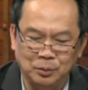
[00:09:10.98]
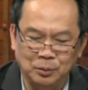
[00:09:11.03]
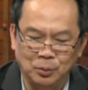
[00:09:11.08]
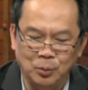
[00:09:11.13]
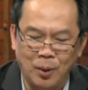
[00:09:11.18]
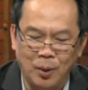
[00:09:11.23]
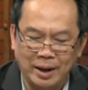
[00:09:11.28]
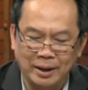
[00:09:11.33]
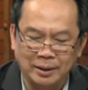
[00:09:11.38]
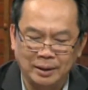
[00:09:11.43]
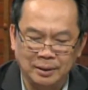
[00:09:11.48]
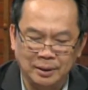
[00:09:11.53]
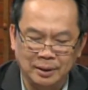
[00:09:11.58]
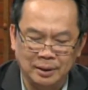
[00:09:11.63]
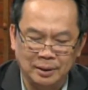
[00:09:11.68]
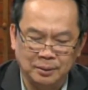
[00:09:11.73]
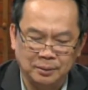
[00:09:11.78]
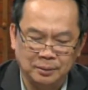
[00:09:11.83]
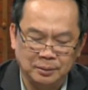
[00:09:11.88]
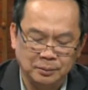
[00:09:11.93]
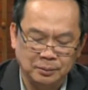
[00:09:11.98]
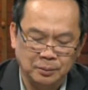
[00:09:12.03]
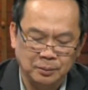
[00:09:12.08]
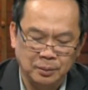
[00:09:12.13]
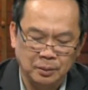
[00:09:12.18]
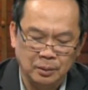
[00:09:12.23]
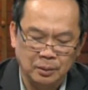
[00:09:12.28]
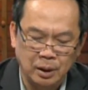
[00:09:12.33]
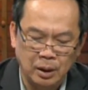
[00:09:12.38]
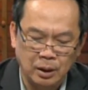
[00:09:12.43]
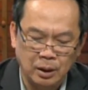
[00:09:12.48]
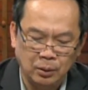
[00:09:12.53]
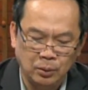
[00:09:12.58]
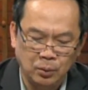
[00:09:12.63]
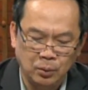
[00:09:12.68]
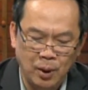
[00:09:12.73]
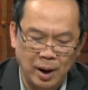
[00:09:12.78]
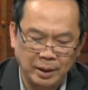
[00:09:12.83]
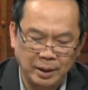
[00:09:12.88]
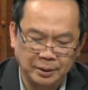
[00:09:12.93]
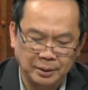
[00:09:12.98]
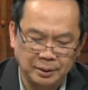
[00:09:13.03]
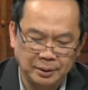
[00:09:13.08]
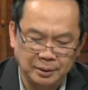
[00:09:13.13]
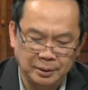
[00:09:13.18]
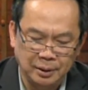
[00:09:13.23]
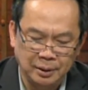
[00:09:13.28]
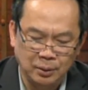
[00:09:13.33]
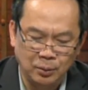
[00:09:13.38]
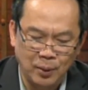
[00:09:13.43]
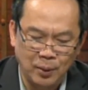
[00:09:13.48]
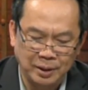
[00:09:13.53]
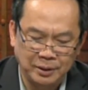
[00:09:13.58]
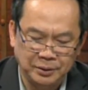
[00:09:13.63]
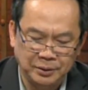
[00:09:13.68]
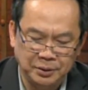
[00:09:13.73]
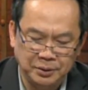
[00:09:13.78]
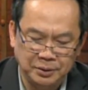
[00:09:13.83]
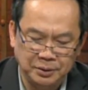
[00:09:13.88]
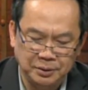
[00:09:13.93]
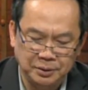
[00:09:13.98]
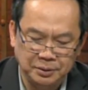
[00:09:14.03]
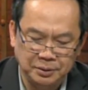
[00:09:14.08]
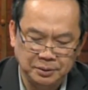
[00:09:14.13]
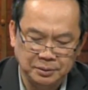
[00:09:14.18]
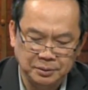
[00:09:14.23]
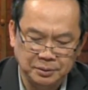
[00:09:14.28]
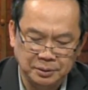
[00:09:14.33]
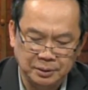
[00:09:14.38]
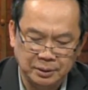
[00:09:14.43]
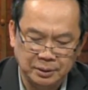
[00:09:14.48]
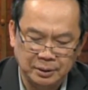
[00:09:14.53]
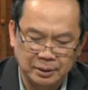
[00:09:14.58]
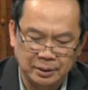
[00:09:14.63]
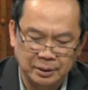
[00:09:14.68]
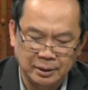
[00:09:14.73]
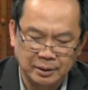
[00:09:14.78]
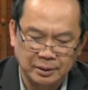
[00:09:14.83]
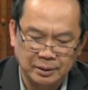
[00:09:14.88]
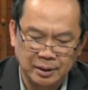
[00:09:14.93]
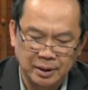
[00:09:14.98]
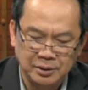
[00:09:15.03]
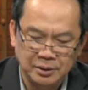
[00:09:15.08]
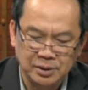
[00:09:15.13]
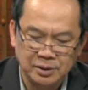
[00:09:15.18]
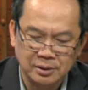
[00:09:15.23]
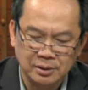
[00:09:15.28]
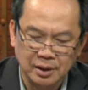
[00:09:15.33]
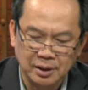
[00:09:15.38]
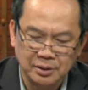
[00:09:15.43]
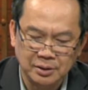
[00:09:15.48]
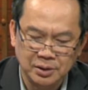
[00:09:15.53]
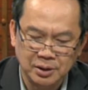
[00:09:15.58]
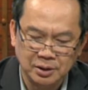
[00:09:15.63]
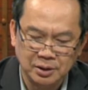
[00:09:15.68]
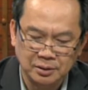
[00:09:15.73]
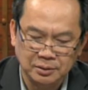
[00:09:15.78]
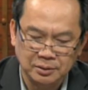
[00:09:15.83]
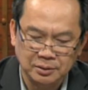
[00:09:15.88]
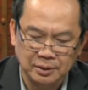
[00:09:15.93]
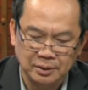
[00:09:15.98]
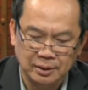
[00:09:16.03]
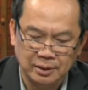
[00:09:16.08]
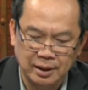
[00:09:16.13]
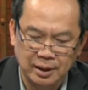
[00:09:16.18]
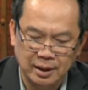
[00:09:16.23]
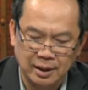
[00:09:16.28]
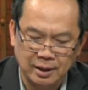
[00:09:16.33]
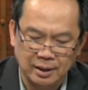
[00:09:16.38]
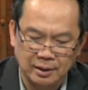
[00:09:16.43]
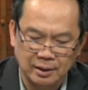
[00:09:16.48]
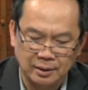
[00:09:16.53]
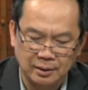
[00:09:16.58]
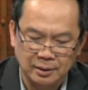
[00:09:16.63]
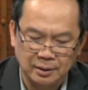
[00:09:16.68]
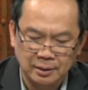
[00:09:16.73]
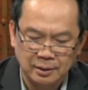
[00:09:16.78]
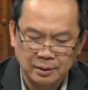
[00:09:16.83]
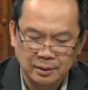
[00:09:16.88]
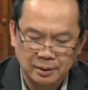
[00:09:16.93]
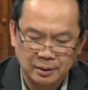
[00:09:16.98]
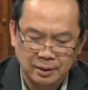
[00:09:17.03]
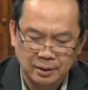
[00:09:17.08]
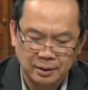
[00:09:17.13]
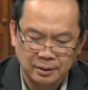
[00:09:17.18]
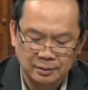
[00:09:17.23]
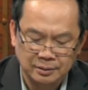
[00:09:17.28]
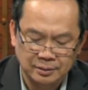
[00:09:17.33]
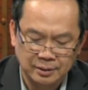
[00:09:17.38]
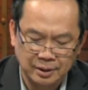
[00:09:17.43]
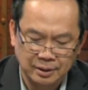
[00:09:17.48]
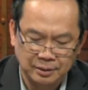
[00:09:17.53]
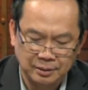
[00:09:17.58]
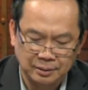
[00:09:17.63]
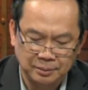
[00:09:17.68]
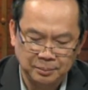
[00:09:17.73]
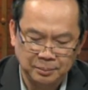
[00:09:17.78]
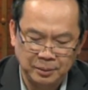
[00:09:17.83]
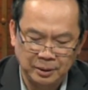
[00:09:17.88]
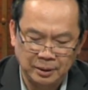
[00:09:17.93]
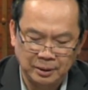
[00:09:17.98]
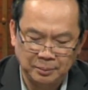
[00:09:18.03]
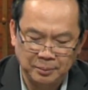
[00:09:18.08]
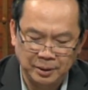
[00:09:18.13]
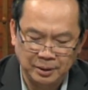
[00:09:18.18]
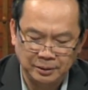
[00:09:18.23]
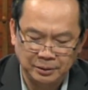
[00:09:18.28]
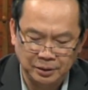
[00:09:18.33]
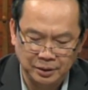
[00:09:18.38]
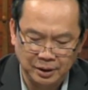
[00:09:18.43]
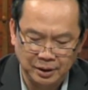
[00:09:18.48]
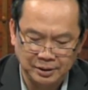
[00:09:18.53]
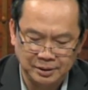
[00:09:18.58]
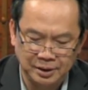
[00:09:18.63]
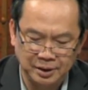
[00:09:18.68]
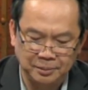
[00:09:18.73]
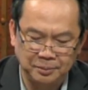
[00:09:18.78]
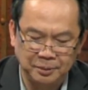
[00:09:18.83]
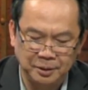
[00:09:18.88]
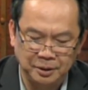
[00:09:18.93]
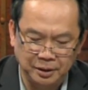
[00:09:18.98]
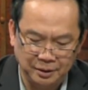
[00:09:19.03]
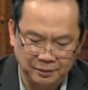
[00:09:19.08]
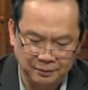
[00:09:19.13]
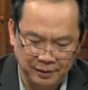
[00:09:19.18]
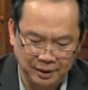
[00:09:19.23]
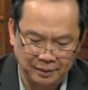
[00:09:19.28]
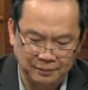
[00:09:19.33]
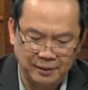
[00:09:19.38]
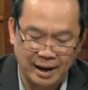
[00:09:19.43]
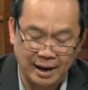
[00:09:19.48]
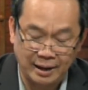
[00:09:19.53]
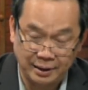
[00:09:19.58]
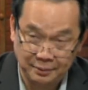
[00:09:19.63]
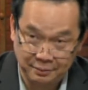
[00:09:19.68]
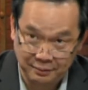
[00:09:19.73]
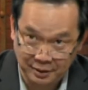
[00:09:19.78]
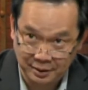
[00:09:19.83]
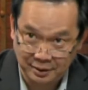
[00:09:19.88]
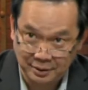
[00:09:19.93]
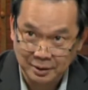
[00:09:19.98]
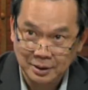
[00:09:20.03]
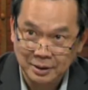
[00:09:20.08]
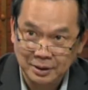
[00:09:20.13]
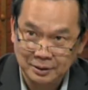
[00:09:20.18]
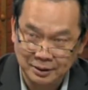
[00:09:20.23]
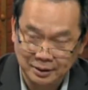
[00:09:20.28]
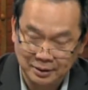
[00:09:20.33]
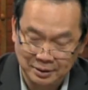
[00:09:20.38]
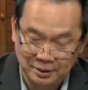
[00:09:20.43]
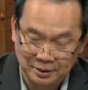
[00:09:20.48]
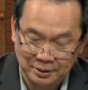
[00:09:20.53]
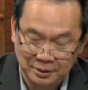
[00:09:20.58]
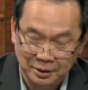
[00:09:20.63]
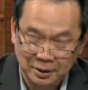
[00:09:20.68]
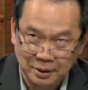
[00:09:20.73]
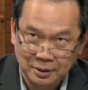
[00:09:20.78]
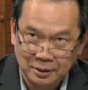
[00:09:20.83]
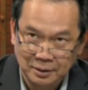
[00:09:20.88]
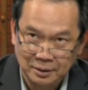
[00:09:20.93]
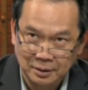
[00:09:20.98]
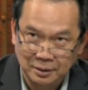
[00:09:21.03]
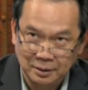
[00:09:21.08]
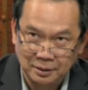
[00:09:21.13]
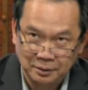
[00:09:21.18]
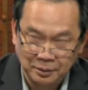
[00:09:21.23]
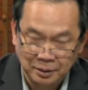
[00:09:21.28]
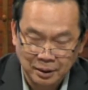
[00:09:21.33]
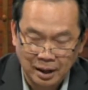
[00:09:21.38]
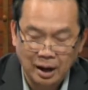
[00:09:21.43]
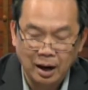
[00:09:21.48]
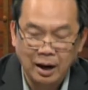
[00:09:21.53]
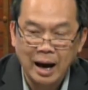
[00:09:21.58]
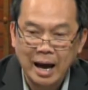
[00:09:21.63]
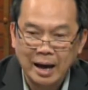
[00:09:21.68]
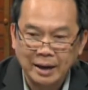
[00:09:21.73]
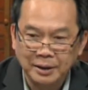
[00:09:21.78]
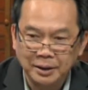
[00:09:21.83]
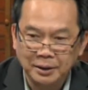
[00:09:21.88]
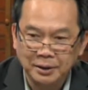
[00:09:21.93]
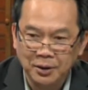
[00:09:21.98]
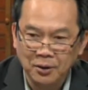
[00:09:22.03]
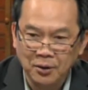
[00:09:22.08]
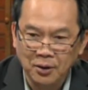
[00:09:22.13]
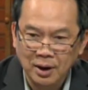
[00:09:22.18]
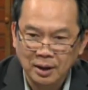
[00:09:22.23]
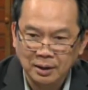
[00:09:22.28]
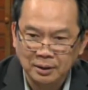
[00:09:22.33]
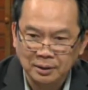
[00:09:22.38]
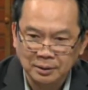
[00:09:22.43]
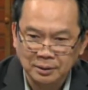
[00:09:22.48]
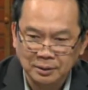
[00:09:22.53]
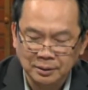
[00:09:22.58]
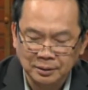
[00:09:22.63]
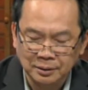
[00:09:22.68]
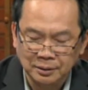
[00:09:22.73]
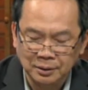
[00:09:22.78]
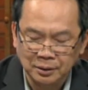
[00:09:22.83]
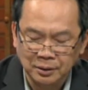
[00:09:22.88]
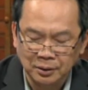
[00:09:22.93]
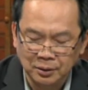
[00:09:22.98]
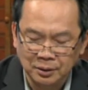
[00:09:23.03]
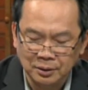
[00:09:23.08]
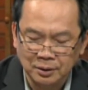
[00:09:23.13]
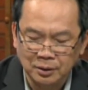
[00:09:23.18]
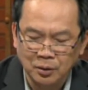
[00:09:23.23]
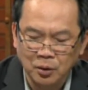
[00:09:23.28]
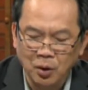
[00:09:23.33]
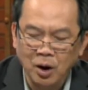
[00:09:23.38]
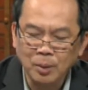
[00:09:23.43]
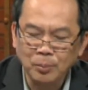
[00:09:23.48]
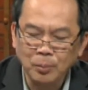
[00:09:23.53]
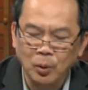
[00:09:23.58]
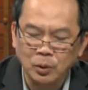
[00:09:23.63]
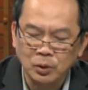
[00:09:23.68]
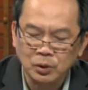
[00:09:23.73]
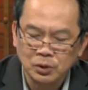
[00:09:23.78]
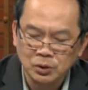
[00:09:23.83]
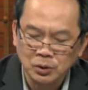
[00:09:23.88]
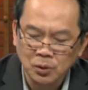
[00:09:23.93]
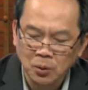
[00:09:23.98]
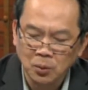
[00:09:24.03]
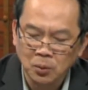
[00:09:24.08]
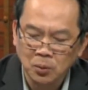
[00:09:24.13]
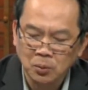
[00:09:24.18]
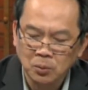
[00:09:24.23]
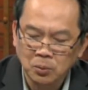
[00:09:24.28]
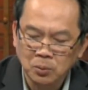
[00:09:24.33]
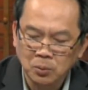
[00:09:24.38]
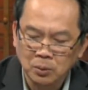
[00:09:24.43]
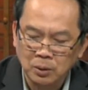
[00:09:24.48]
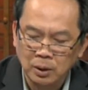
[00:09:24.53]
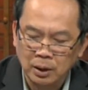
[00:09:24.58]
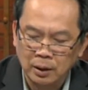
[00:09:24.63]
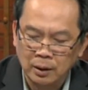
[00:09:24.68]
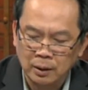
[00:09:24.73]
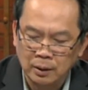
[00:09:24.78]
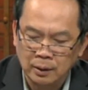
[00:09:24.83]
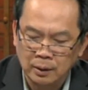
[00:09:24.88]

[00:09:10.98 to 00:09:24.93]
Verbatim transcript: ngoại uh, ngoại uh, ngoại trừ cái legislature tức là uh, bên, sẽ, bên là bên thượng nghị thượng nghị viện và hạ nghị viện thì Ờ, ở hai nơi đó có một số à,